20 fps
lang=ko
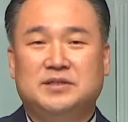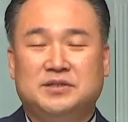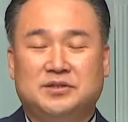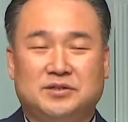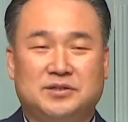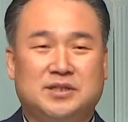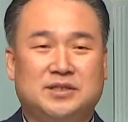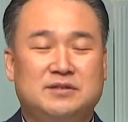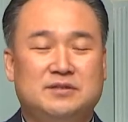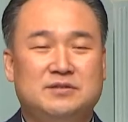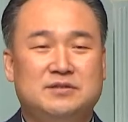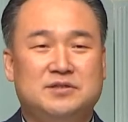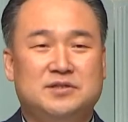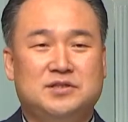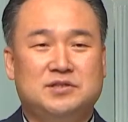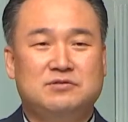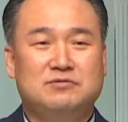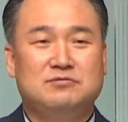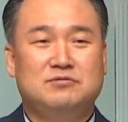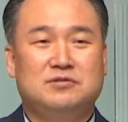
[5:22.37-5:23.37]
여자들은
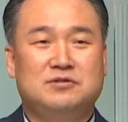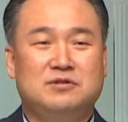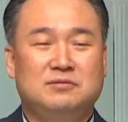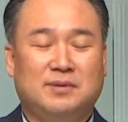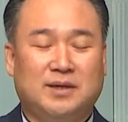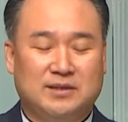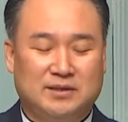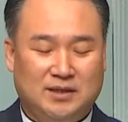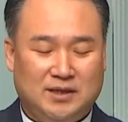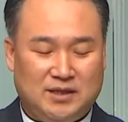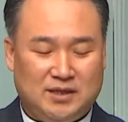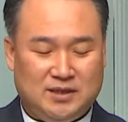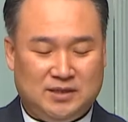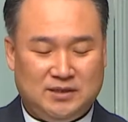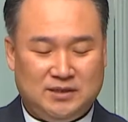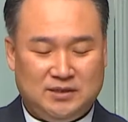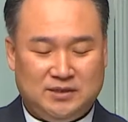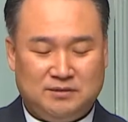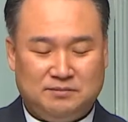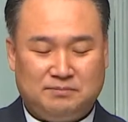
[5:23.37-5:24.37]
친구들을
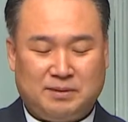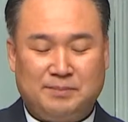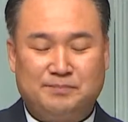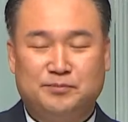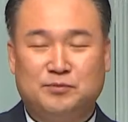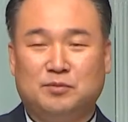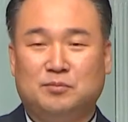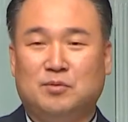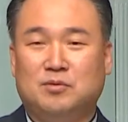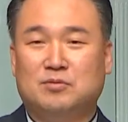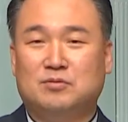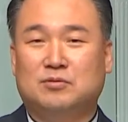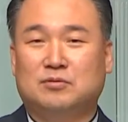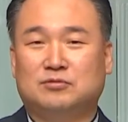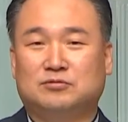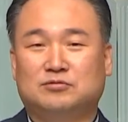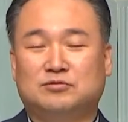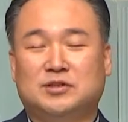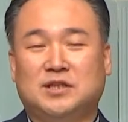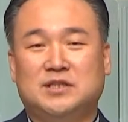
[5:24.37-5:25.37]
만나 밥도
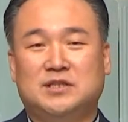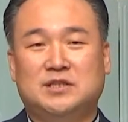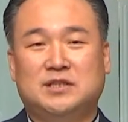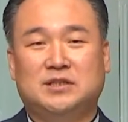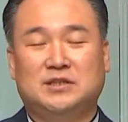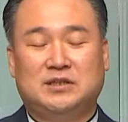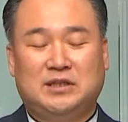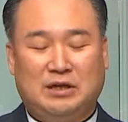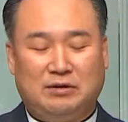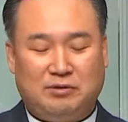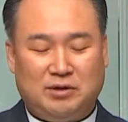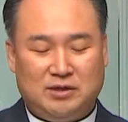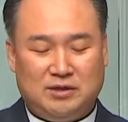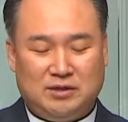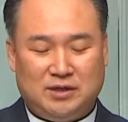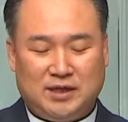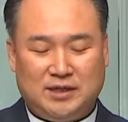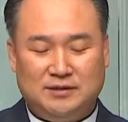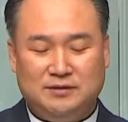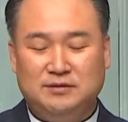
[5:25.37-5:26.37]
먹고 두세 시간
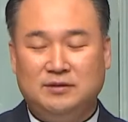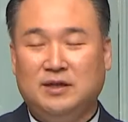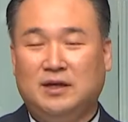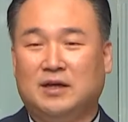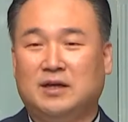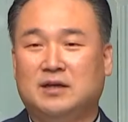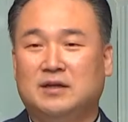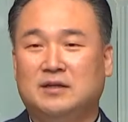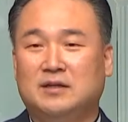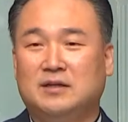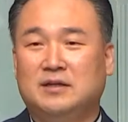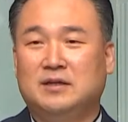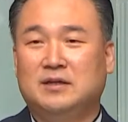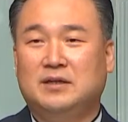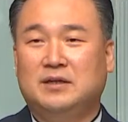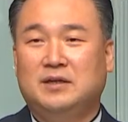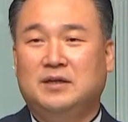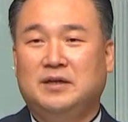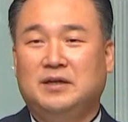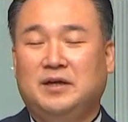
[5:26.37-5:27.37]
대화를 하는데
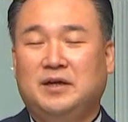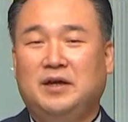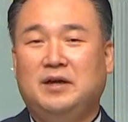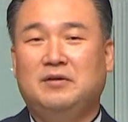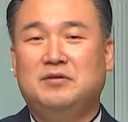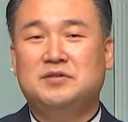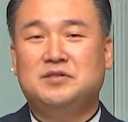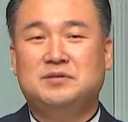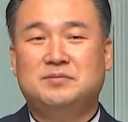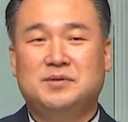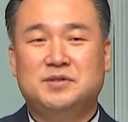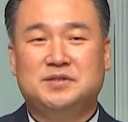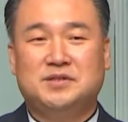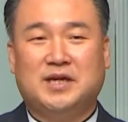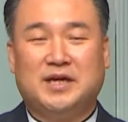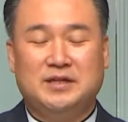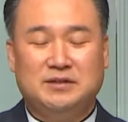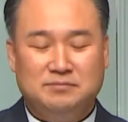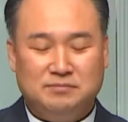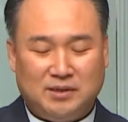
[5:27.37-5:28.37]
헤어지면서
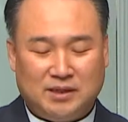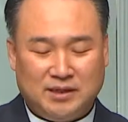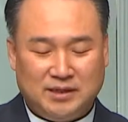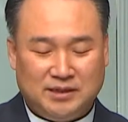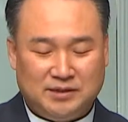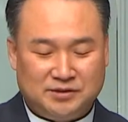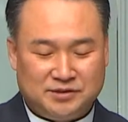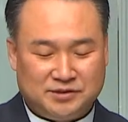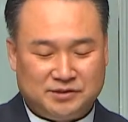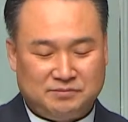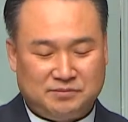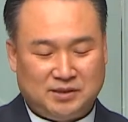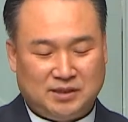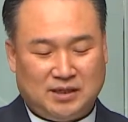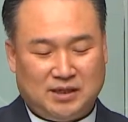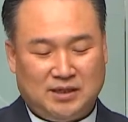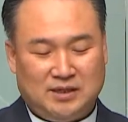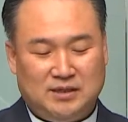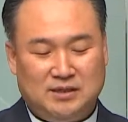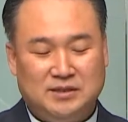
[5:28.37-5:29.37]
하는 말이
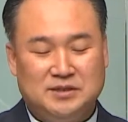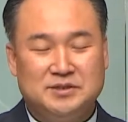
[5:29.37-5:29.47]
이렇습니다.